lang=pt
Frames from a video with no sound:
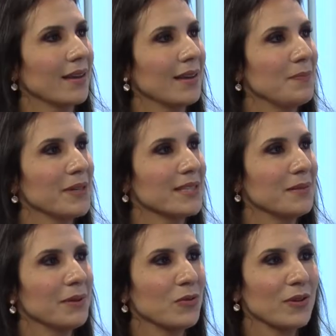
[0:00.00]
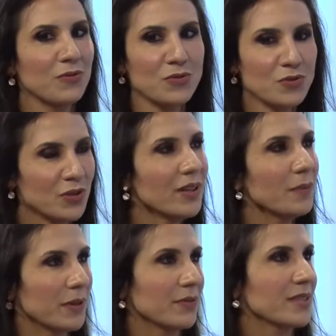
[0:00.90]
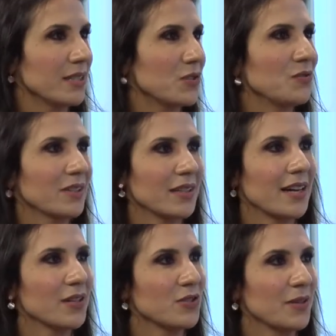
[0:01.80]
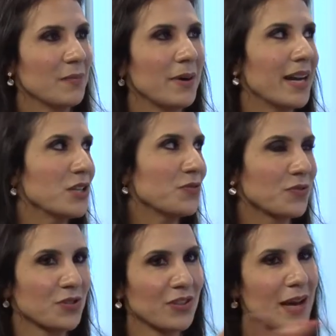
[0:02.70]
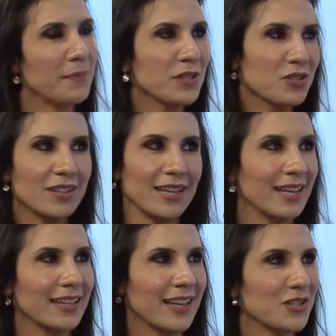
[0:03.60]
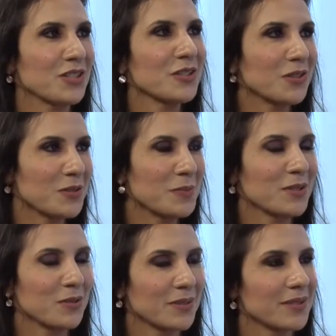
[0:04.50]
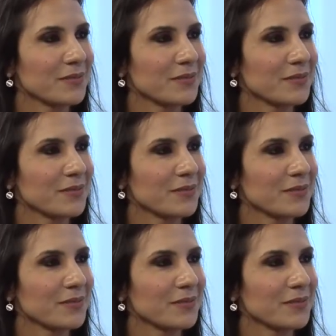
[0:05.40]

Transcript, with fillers: e perceber o que funciona para você de verdade e parar de funcionar a partir da realidade das outras pessoas.